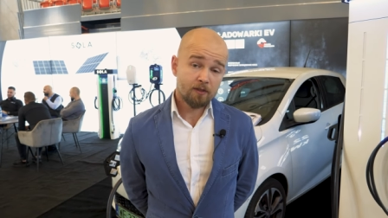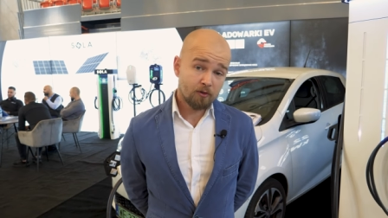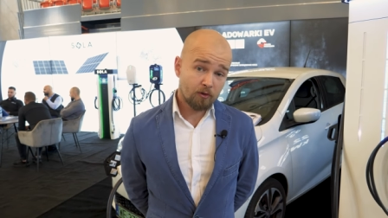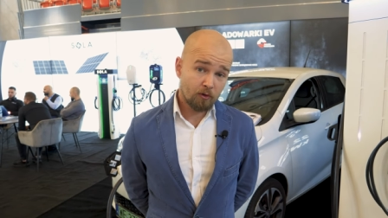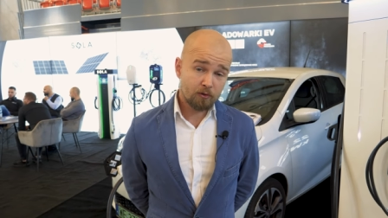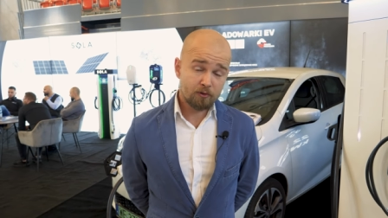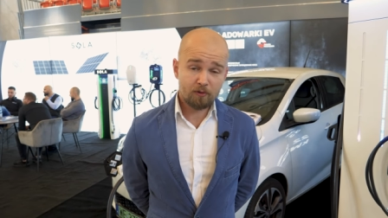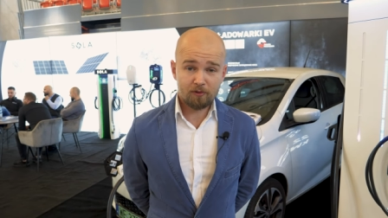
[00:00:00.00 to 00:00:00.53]

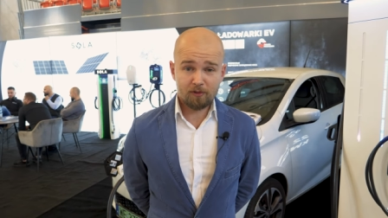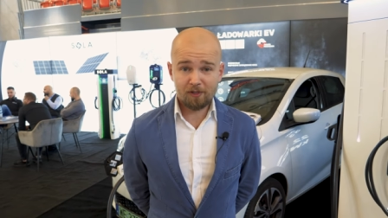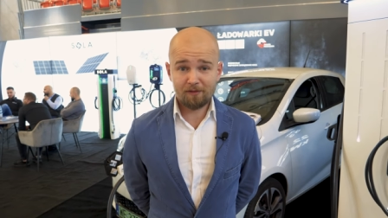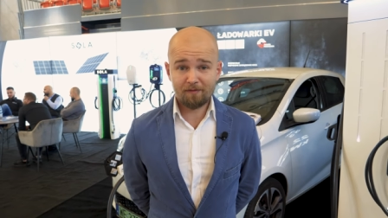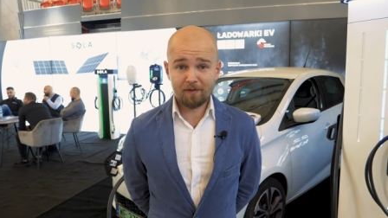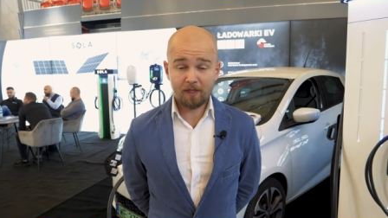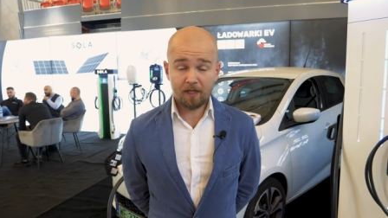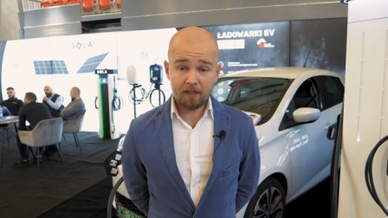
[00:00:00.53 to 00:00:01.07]
To, co
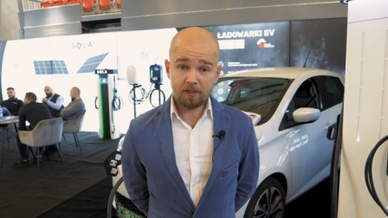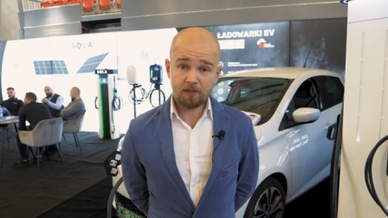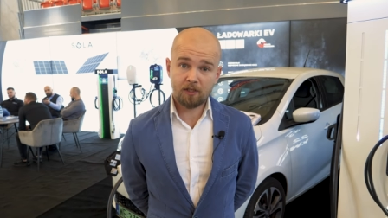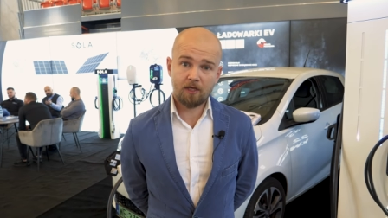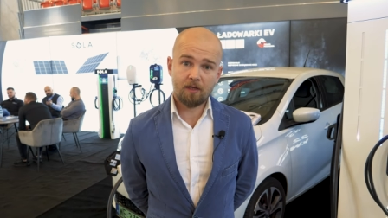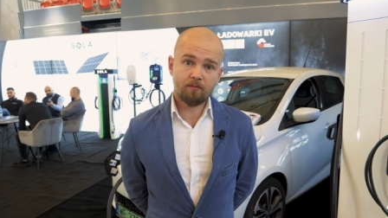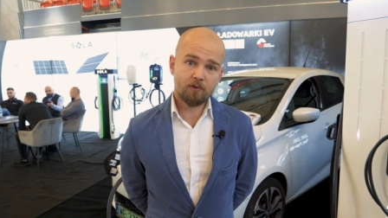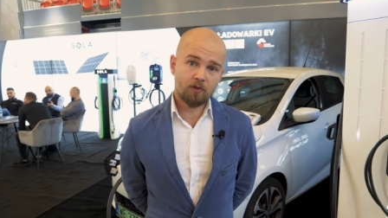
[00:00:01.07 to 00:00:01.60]
dziś wydaje się
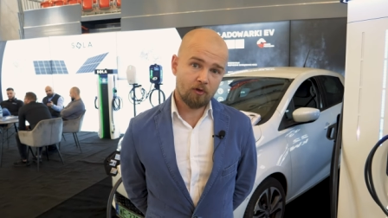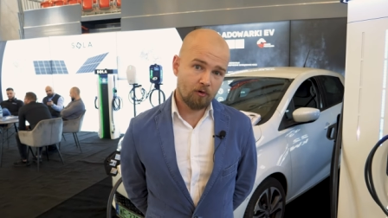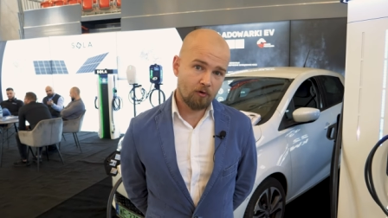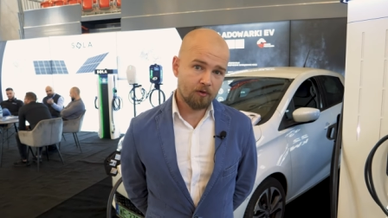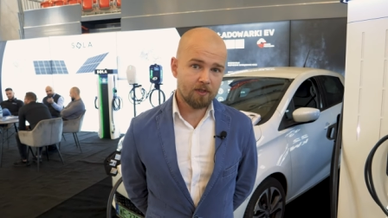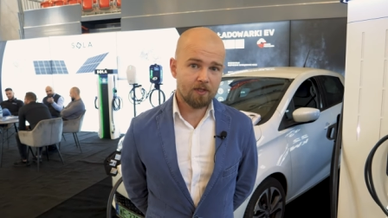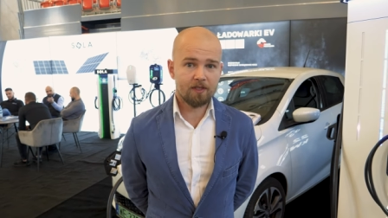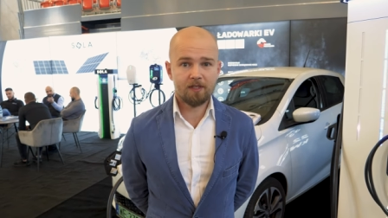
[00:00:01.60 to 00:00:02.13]
nam
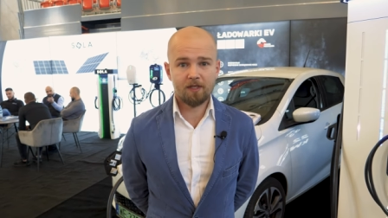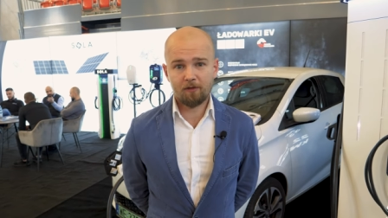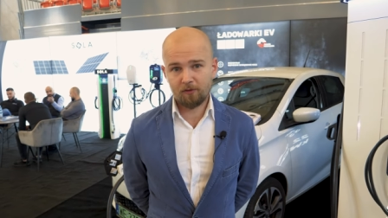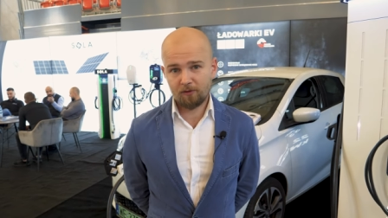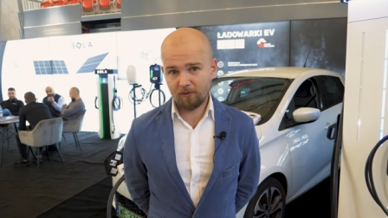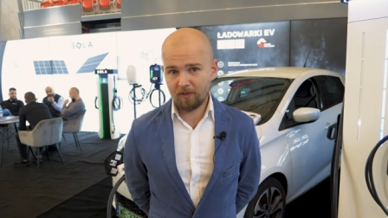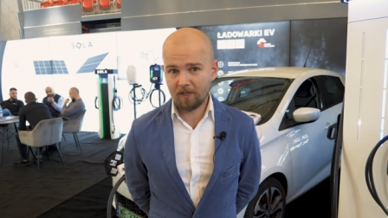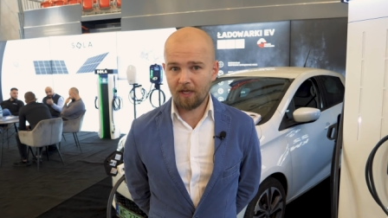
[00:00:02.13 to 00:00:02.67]
drogie,
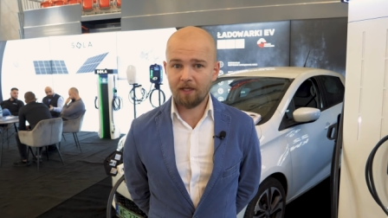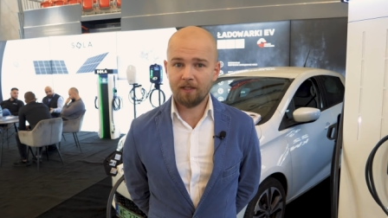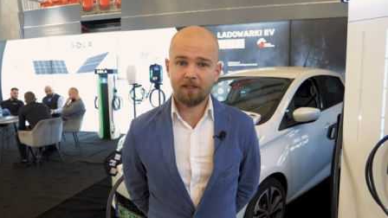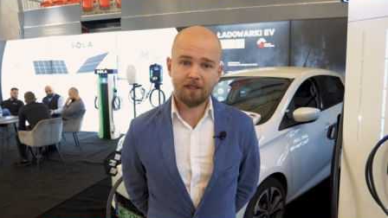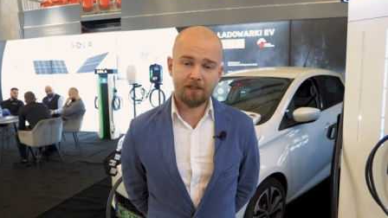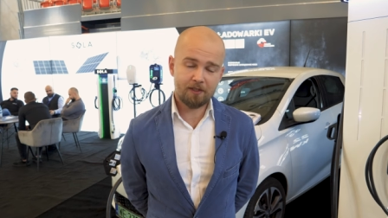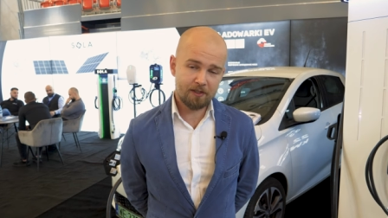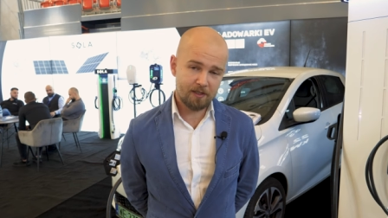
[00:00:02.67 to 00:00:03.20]

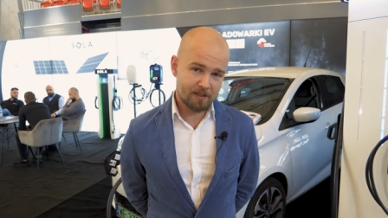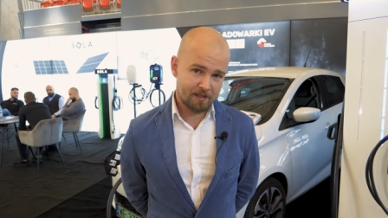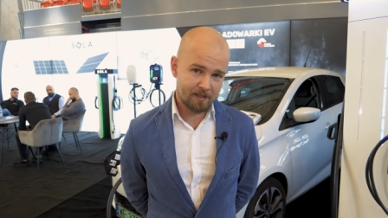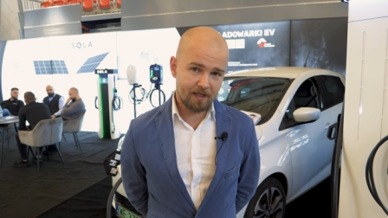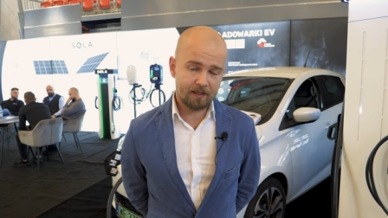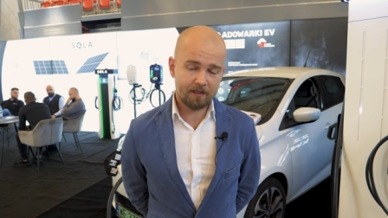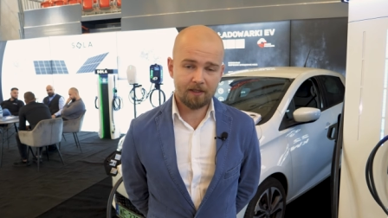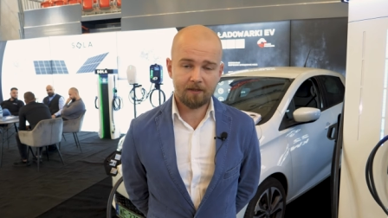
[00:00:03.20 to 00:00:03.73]
nieosiągalne i
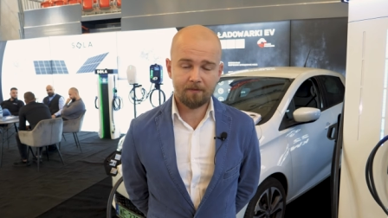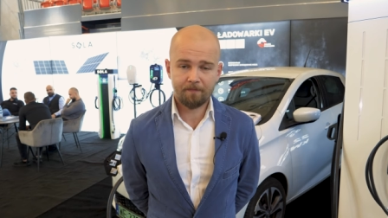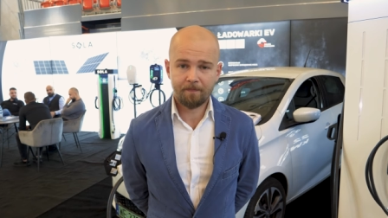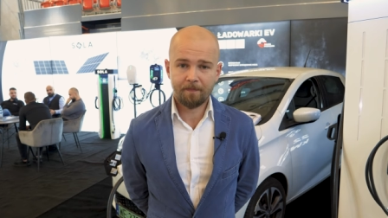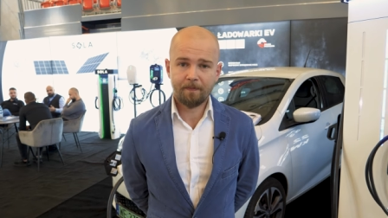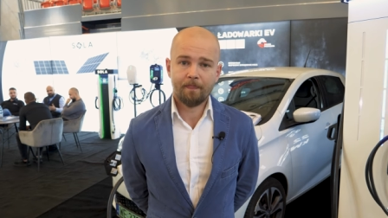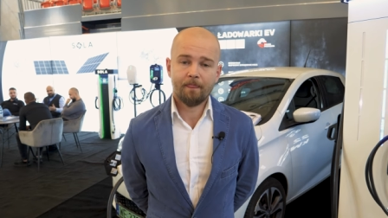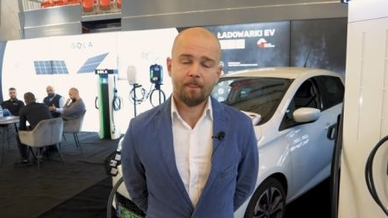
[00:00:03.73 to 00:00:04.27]
nieznane,
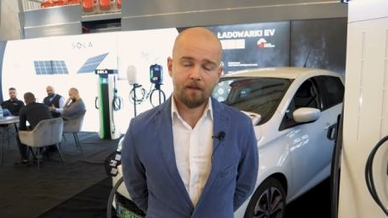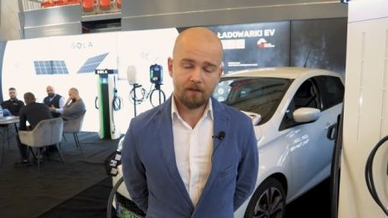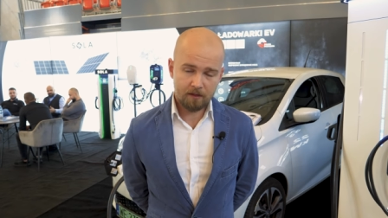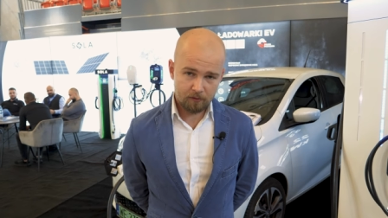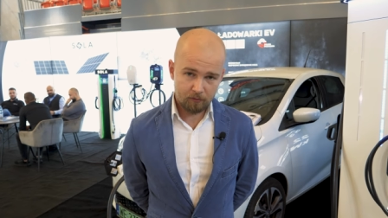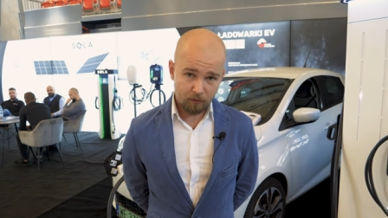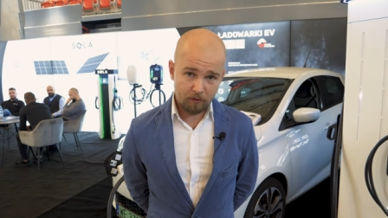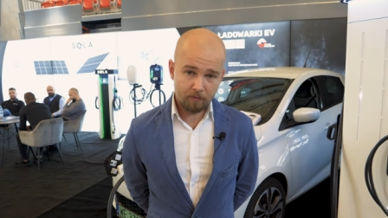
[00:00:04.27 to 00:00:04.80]

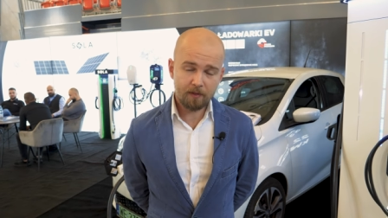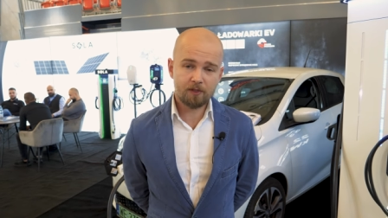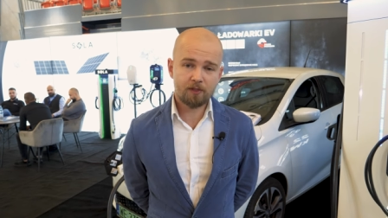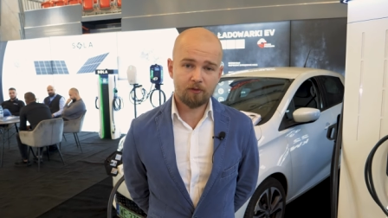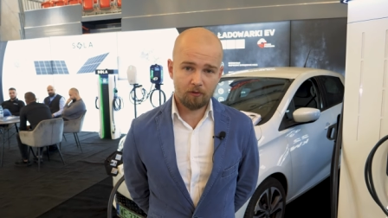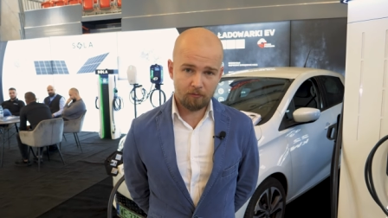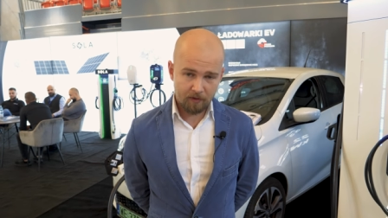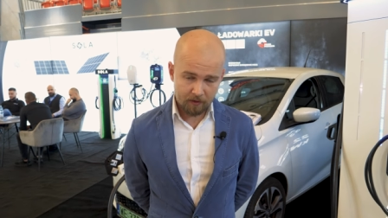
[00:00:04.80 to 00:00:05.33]
niedługo
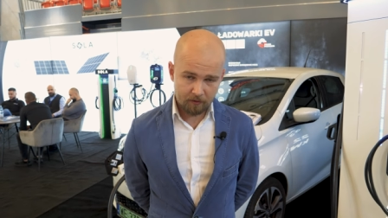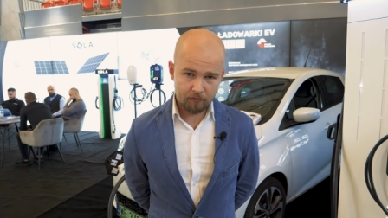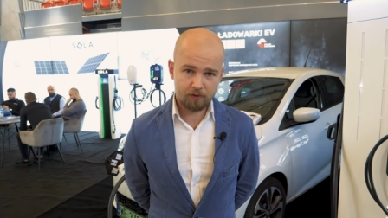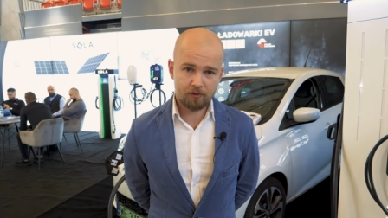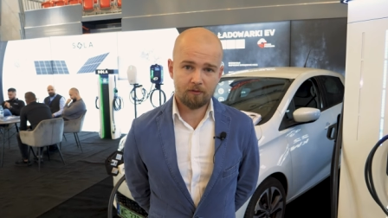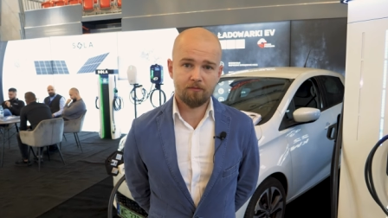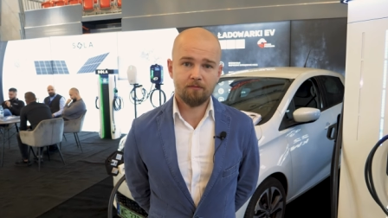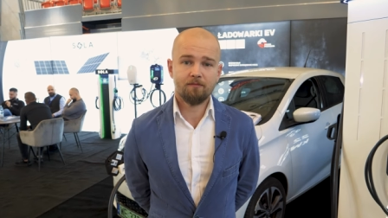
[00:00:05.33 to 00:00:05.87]
będzie
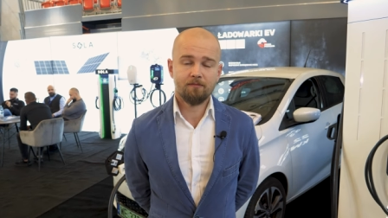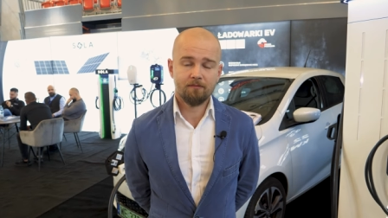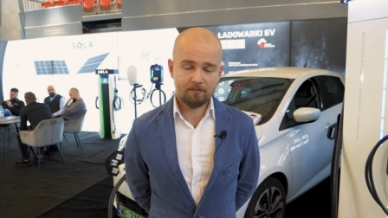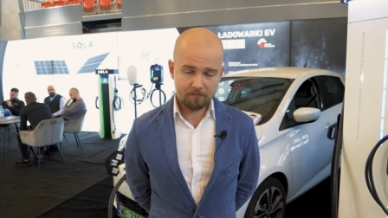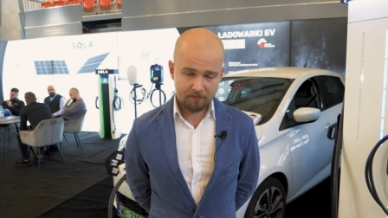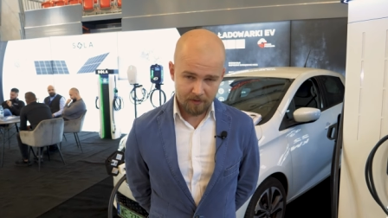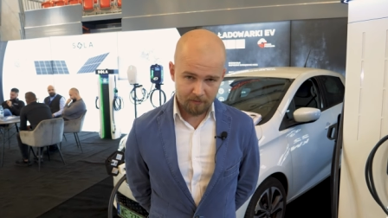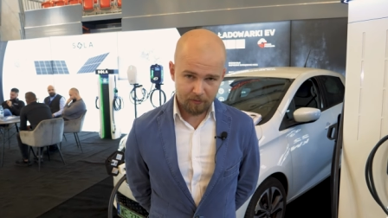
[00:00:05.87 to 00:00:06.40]
normalnością.
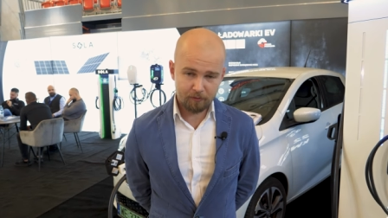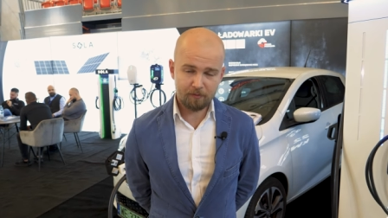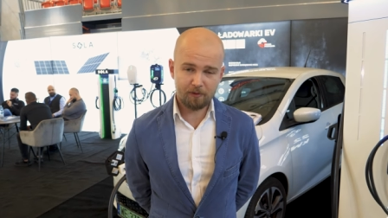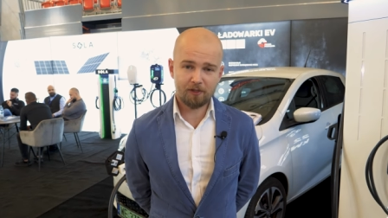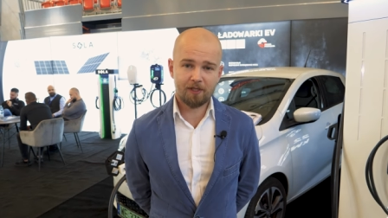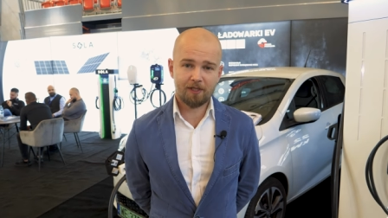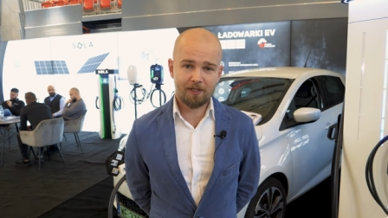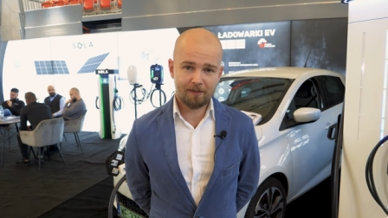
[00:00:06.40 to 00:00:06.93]
Nie
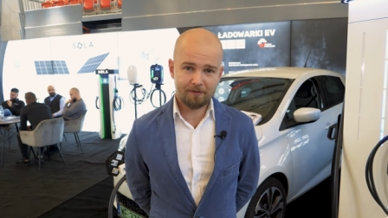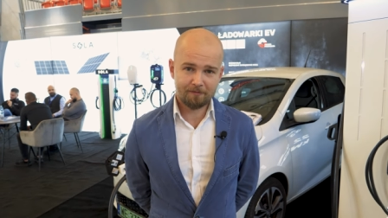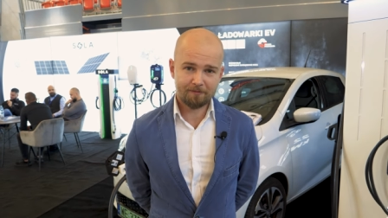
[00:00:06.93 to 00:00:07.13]
bójmy się jej.